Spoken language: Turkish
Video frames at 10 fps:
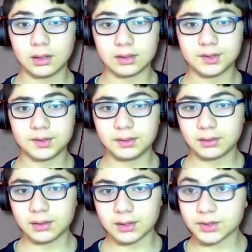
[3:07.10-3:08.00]
Ateş
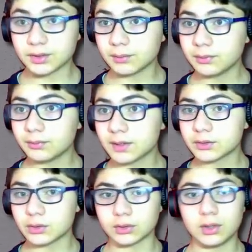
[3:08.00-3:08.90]
ettikleri için tabii
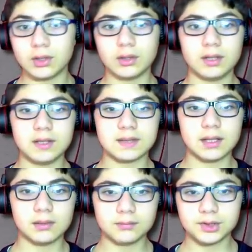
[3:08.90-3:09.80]
biraz zor. Neyse
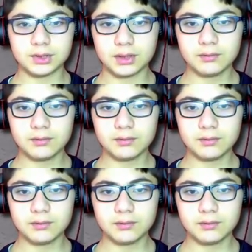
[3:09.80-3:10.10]
70